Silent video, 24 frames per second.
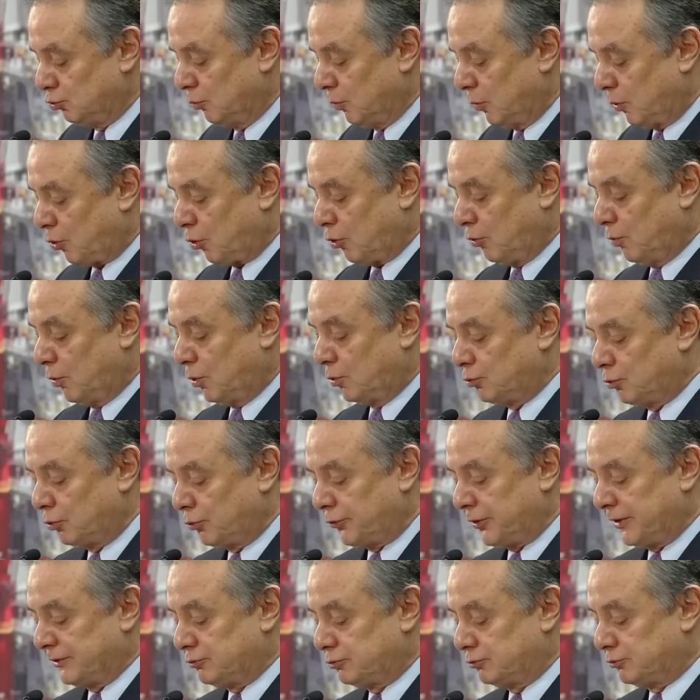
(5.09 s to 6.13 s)
tuvo como
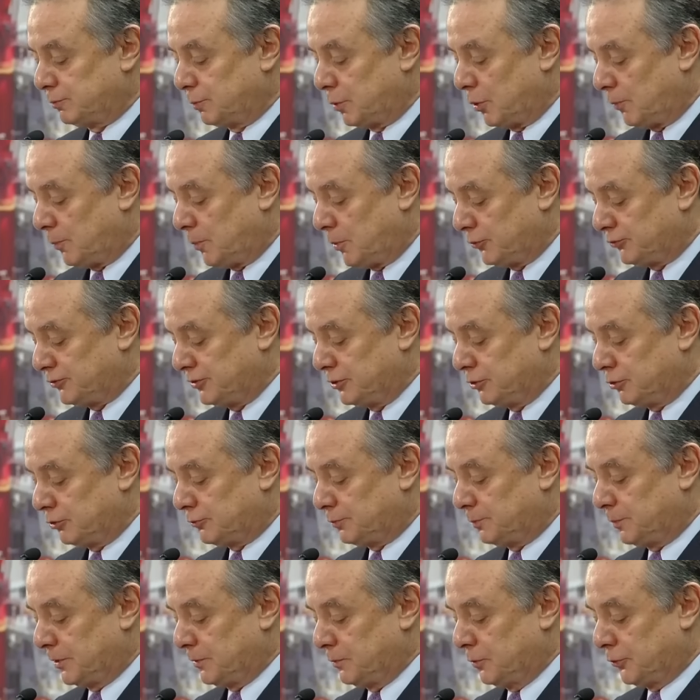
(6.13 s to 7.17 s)
uno de sus
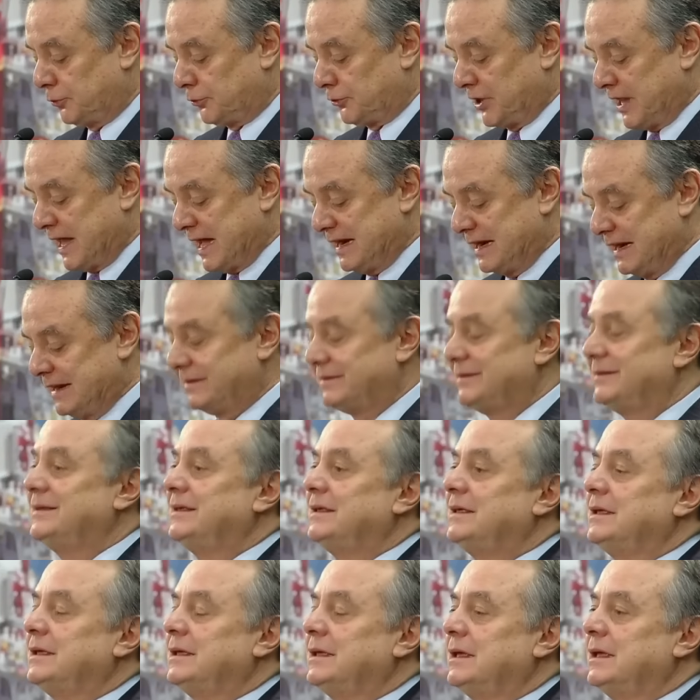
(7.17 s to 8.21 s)
propósitos
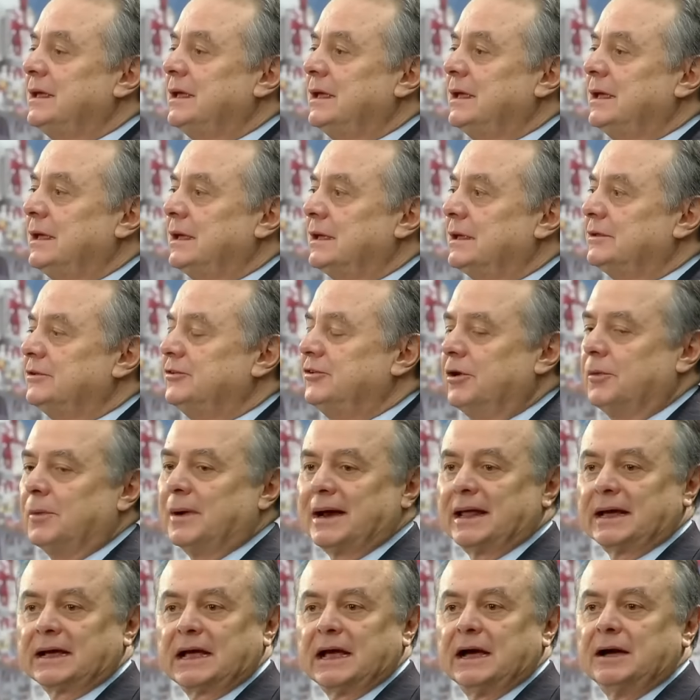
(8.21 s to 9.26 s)
primordiales
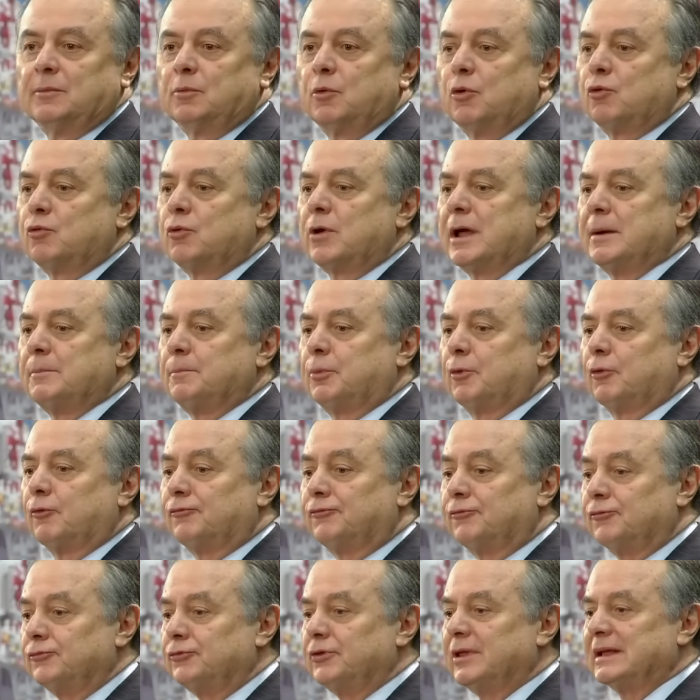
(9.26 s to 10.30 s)
llevar a cabo una
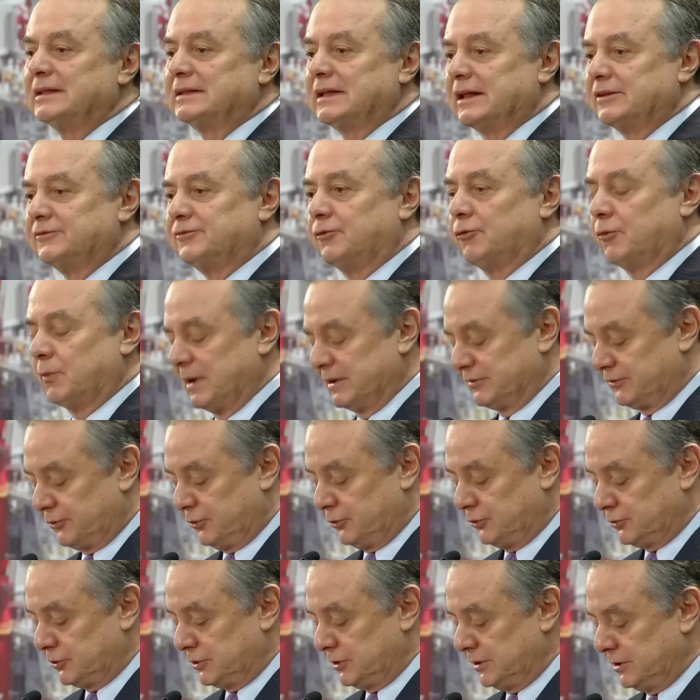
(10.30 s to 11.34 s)
profunda
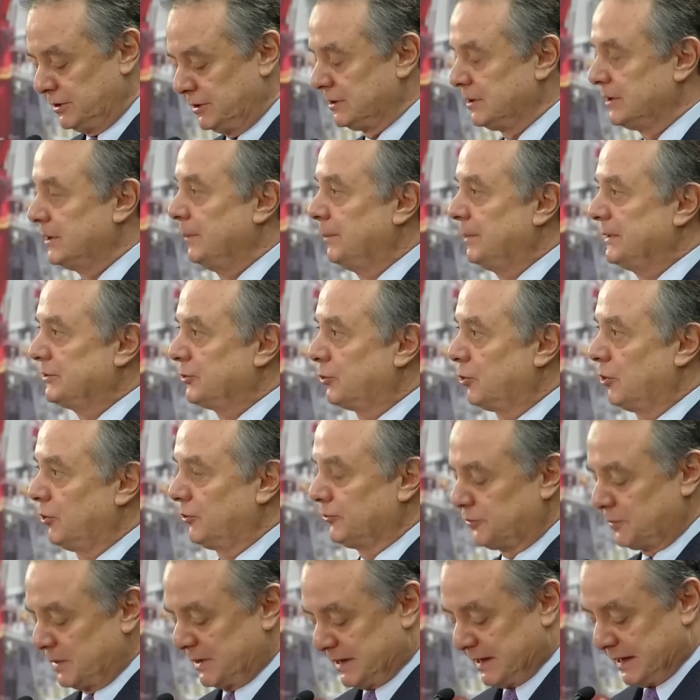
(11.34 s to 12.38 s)
transformación de
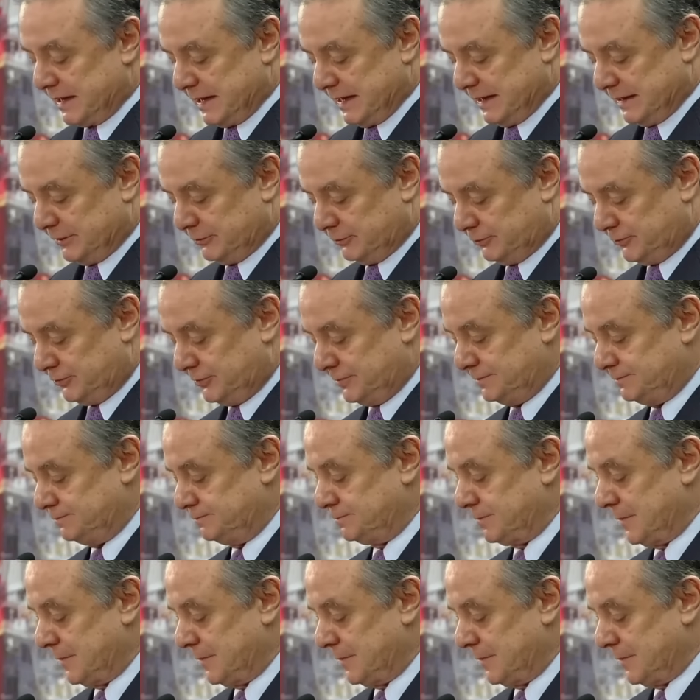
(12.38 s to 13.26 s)
petróleos mexicanos,